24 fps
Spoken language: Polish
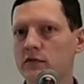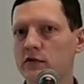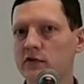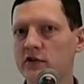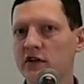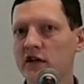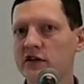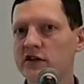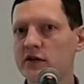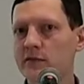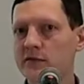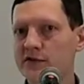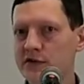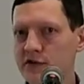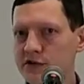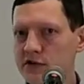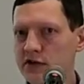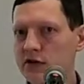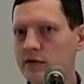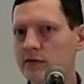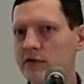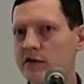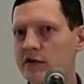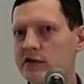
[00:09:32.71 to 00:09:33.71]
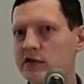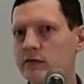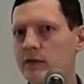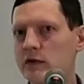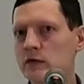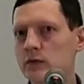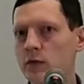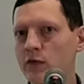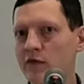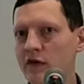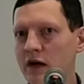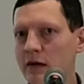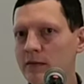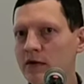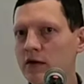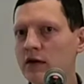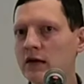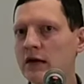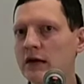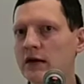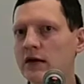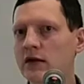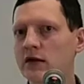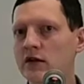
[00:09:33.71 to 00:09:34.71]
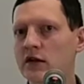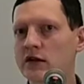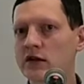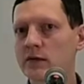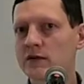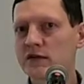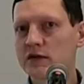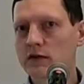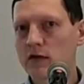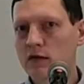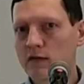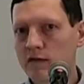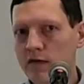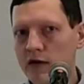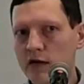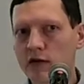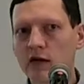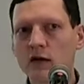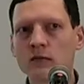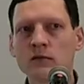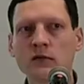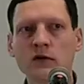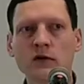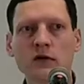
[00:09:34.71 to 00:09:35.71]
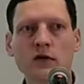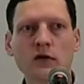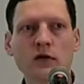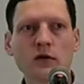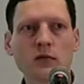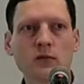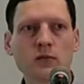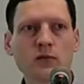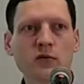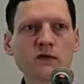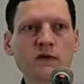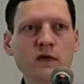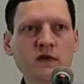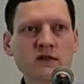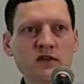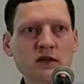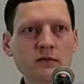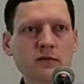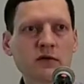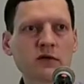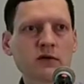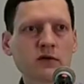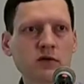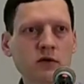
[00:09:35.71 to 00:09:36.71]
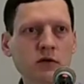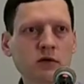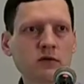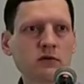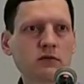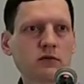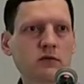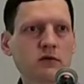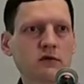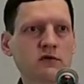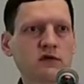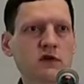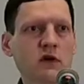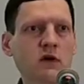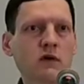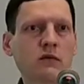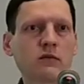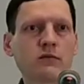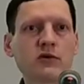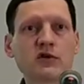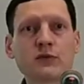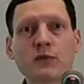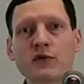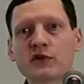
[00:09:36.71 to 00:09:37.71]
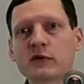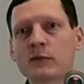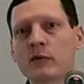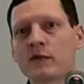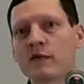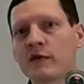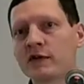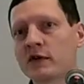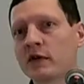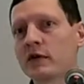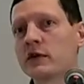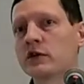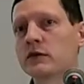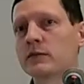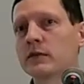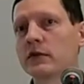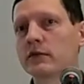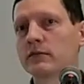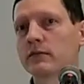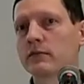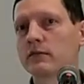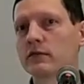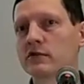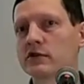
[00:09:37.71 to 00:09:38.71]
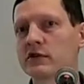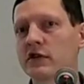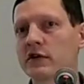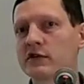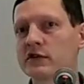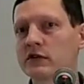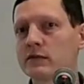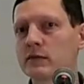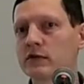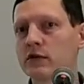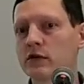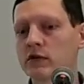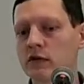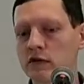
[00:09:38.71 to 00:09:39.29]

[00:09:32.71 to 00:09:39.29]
Czy naszym życiem, naszymi słowami, naszym zachowaniem potwierdzamy to, co być może powiedzieliśmy, że należymy do